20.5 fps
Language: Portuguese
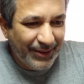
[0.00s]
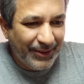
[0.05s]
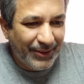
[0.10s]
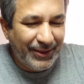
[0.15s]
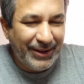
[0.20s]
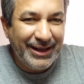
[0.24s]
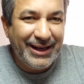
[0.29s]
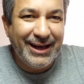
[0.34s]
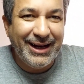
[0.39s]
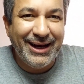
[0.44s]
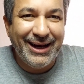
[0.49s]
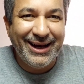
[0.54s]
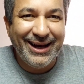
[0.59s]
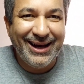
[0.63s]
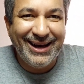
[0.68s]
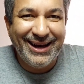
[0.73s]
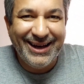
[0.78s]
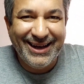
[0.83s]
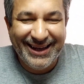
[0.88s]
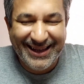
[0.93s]

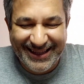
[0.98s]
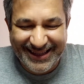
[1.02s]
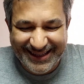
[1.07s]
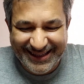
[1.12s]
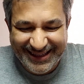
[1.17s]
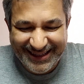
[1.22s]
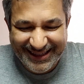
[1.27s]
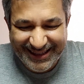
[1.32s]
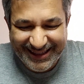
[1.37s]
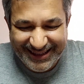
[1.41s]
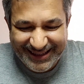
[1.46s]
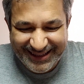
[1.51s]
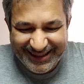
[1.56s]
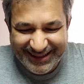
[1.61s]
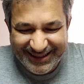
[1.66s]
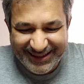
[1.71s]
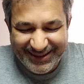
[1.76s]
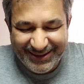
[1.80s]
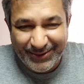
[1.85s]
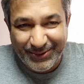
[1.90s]
Olha,
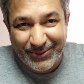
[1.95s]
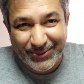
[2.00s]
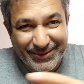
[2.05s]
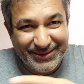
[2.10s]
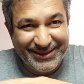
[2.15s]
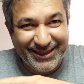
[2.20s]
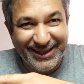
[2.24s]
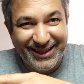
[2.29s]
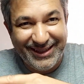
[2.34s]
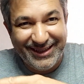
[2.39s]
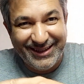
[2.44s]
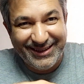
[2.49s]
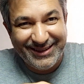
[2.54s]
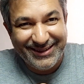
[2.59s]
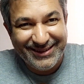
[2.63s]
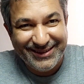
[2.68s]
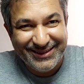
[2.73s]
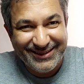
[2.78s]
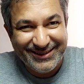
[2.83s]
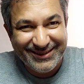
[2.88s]
ontem,
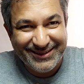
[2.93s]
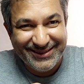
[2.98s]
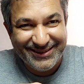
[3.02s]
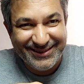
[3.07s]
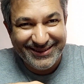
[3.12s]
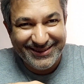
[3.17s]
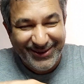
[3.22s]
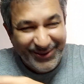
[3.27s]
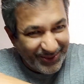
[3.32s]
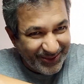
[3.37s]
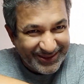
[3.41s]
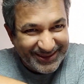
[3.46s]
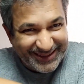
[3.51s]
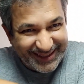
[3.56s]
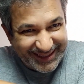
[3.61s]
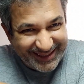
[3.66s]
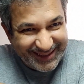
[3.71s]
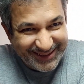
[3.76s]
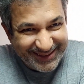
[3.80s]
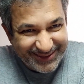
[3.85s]

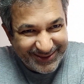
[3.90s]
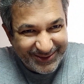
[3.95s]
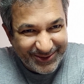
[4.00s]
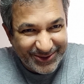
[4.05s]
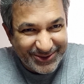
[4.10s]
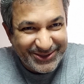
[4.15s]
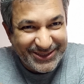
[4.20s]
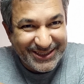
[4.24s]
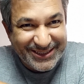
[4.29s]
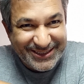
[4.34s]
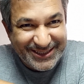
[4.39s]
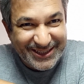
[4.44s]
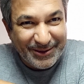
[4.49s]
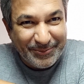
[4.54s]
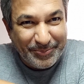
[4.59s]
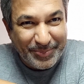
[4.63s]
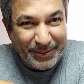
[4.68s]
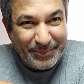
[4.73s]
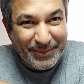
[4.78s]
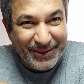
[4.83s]
ontem, hoje é dia
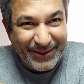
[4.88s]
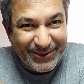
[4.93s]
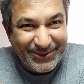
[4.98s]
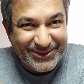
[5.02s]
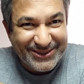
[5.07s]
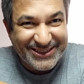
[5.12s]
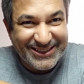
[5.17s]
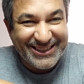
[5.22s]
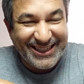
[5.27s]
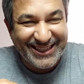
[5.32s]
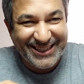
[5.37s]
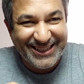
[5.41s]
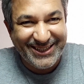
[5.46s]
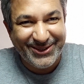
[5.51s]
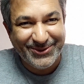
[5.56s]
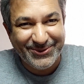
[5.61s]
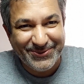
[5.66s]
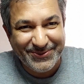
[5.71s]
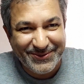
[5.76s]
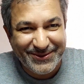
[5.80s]
1 de
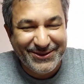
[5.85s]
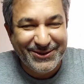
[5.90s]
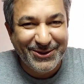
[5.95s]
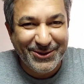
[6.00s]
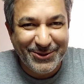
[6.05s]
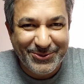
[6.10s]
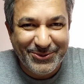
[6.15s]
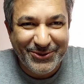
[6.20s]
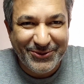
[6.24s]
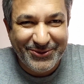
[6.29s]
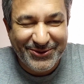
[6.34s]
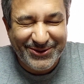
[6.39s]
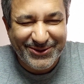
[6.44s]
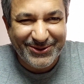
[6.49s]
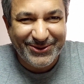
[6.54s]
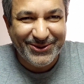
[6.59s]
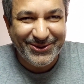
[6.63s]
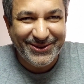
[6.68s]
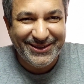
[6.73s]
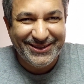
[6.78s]
janeiro de
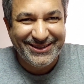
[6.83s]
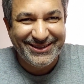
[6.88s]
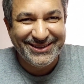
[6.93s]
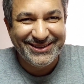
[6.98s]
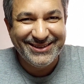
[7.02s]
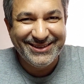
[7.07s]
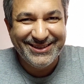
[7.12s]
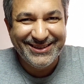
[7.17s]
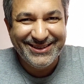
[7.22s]
2022.